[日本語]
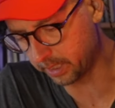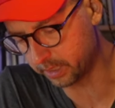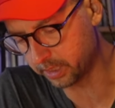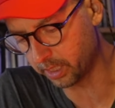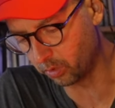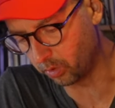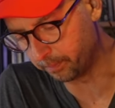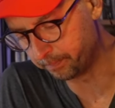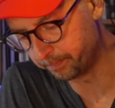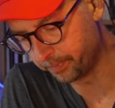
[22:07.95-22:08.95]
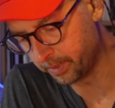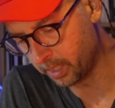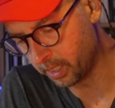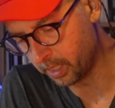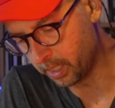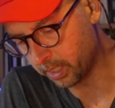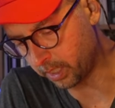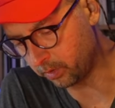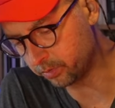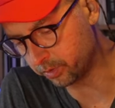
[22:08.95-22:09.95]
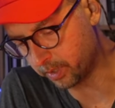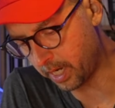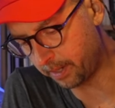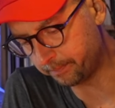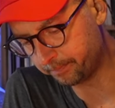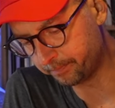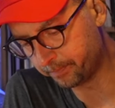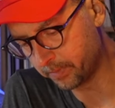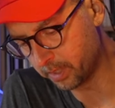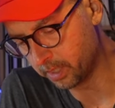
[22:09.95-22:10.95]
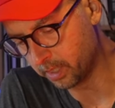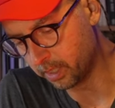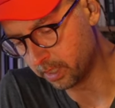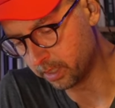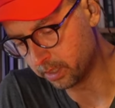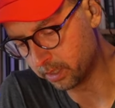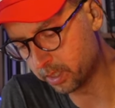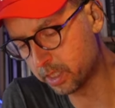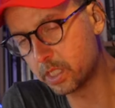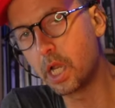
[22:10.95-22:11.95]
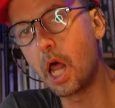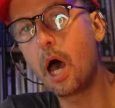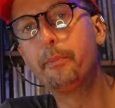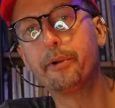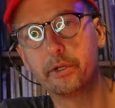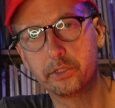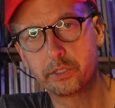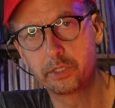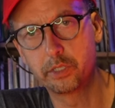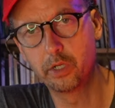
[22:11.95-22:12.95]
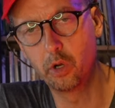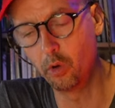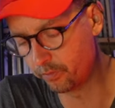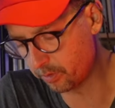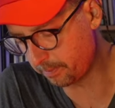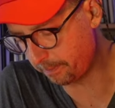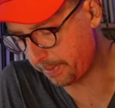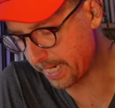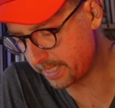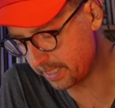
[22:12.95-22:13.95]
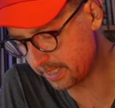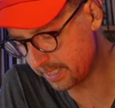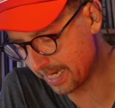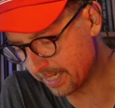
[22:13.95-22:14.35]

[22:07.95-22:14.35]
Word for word: んですけど彼女が slobbers over Biden